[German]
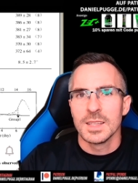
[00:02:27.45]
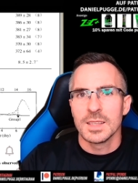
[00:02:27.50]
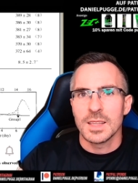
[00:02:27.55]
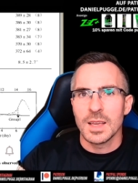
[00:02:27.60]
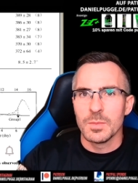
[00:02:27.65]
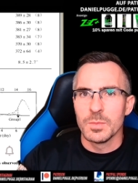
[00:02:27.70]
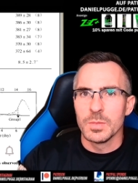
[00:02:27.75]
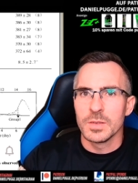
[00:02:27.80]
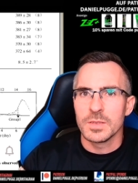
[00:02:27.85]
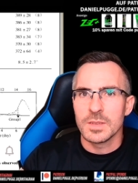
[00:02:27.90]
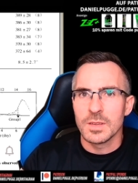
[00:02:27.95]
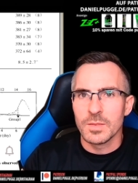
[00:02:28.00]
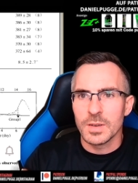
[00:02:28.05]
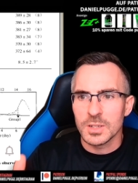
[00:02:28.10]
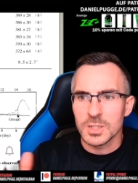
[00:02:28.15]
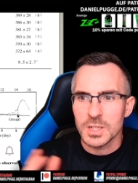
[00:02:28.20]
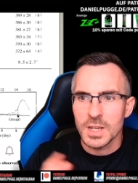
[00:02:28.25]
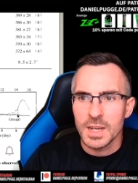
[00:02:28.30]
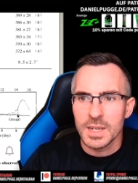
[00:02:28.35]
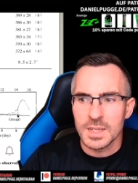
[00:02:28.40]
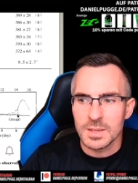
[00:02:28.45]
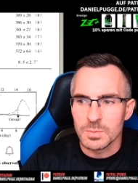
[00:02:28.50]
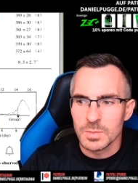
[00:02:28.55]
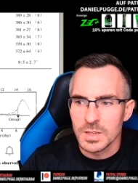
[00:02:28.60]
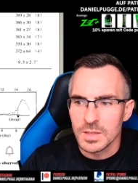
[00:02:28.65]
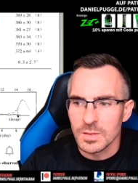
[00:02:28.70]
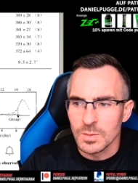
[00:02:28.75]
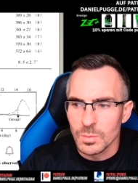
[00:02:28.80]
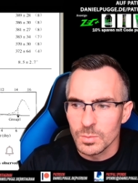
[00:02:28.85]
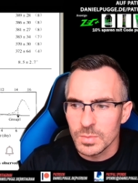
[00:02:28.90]
Da bist du wahrscheinlich
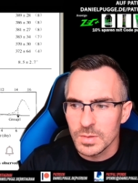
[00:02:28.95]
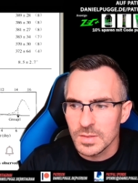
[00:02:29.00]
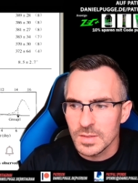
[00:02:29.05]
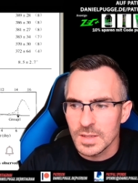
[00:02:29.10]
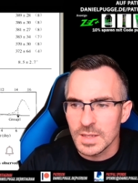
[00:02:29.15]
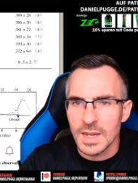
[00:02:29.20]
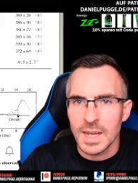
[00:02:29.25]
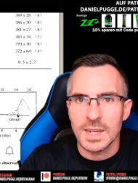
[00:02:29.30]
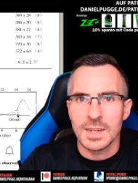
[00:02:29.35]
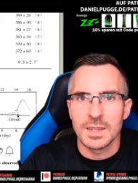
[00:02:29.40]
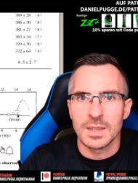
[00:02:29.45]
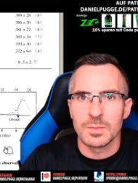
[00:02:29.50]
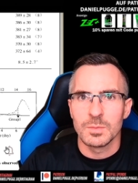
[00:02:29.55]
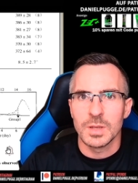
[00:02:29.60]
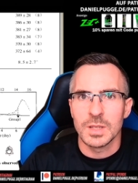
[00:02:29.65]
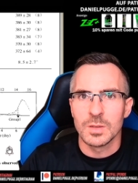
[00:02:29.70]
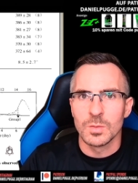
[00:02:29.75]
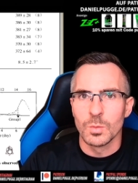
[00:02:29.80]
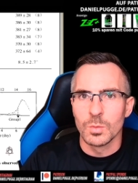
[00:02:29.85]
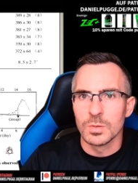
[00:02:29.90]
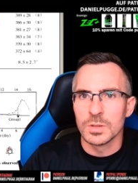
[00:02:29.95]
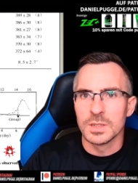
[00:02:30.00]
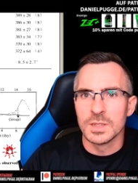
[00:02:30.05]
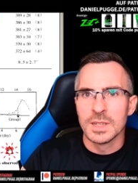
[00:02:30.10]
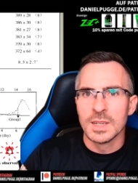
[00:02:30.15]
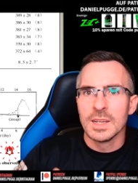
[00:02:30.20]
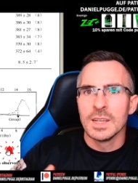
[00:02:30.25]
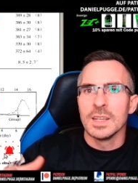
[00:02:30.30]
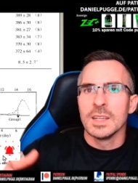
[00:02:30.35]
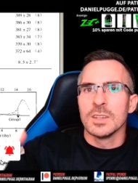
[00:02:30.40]
mit so ein bisschen anderen Methoden
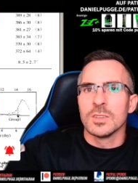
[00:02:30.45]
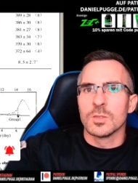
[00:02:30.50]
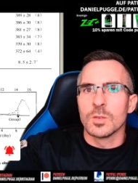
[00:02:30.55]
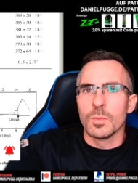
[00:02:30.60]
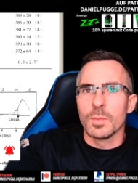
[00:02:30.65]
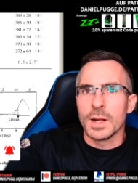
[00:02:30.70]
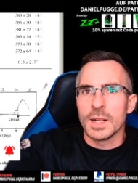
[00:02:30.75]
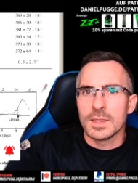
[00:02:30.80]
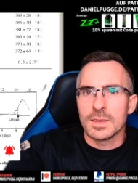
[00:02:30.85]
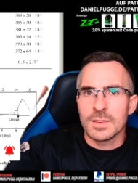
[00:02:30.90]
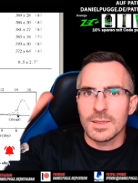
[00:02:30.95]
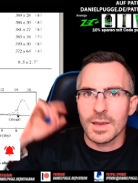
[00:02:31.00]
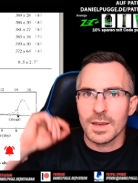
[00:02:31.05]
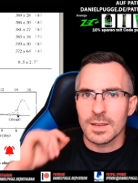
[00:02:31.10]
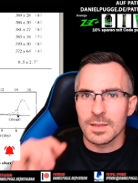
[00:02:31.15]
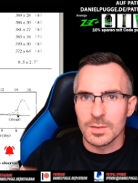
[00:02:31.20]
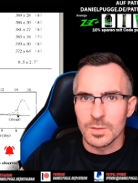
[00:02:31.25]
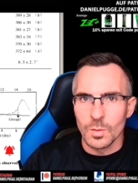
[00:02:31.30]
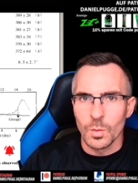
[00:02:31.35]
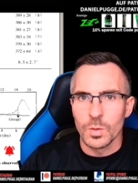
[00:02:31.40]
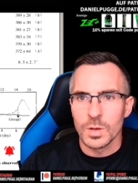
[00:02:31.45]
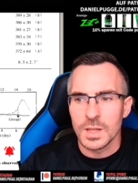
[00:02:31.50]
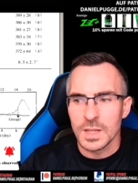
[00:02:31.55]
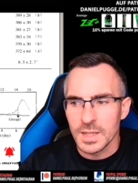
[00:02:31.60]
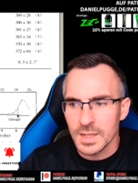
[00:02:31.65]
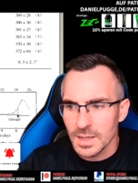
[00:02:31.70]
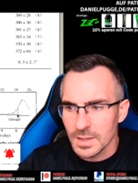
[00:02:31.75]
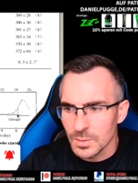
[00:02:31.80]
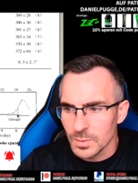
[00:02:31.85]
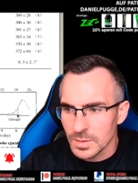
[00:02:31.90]
schon mal zack
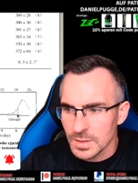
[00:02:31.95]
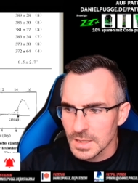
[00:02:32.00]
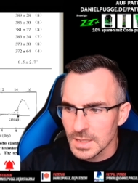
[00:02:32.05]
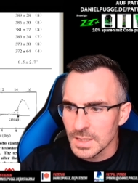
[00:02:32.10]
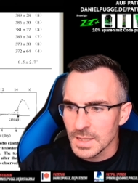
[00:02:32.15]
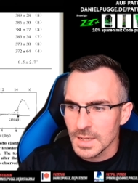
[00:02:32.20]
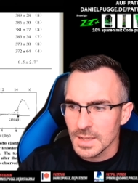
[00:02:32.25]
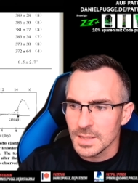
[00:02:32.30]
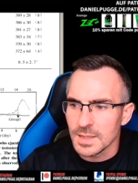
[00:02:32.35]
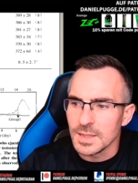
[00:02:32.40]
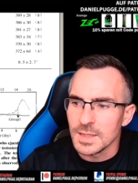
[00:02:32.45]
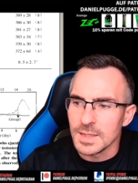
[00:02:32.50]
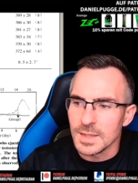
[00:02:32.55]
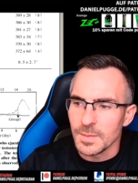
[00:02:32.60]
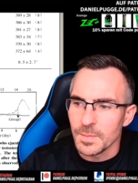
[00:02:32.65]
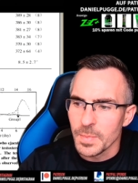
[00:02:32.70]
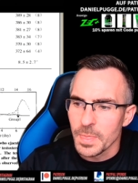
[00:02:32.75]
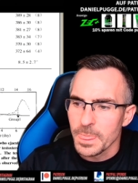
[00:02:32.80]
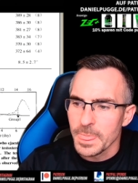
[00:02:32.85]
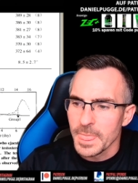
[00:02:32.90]
deutlicher durch die Decke hier.